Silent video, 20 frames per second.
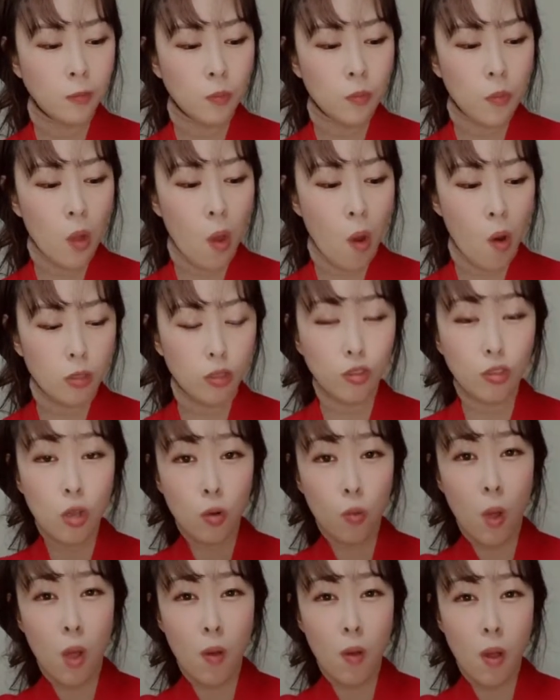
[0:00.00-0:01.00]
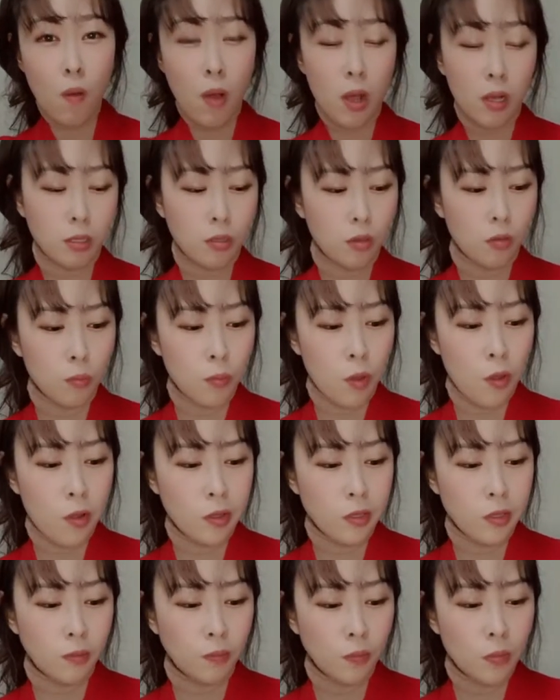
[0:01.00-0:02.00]
수저로 확 저으면
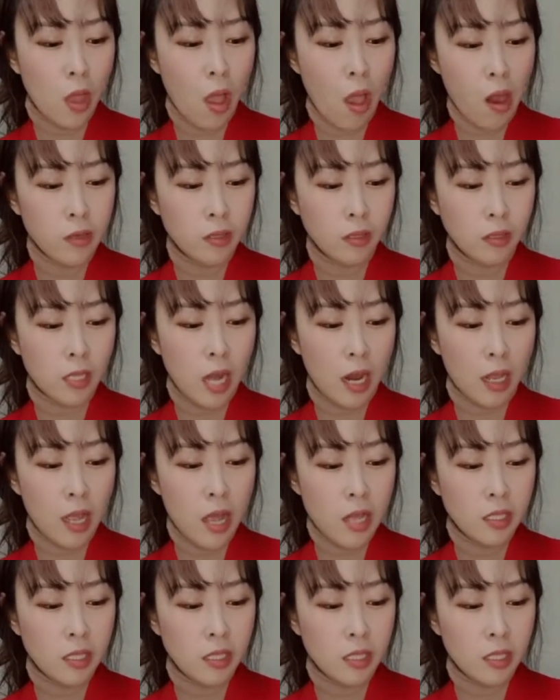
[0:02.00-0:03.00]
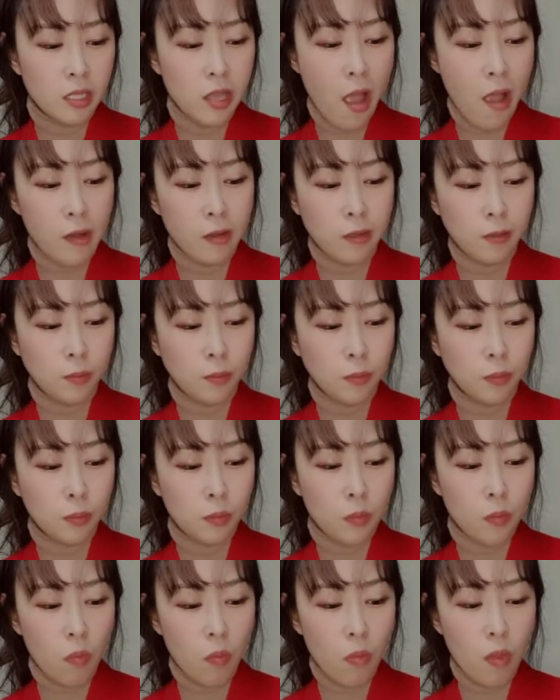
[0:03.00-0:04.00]
잘 깨지는데
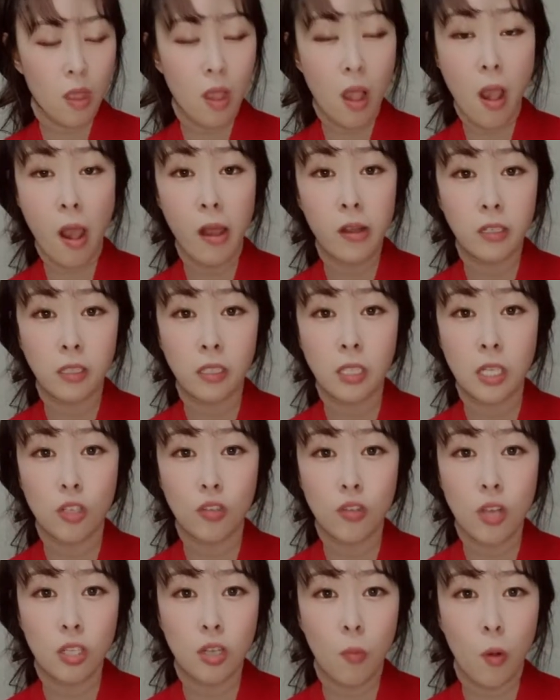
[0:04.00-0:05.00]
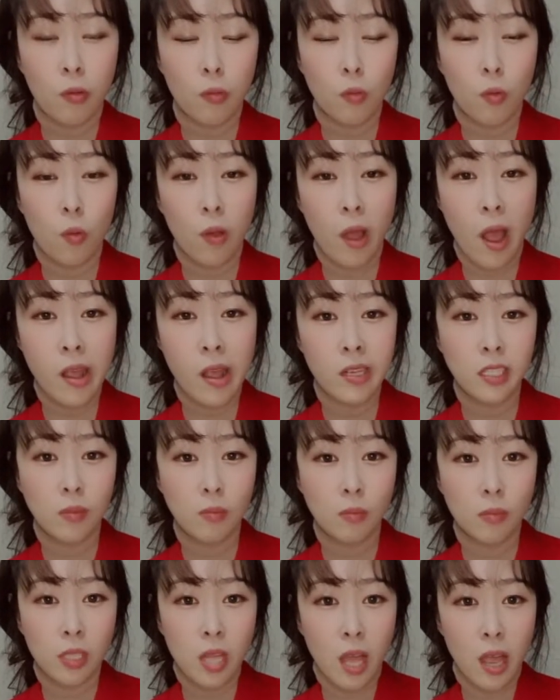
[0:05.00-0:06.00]
대충해서 먹도록 하겠습니다.
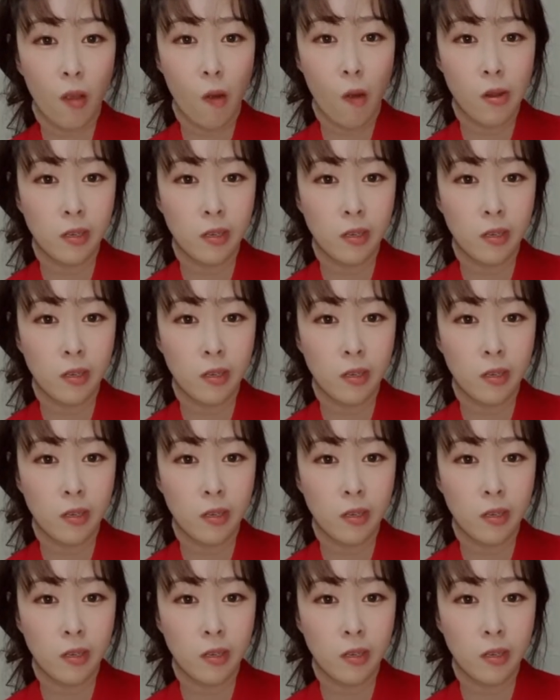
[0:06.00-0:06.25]
이거는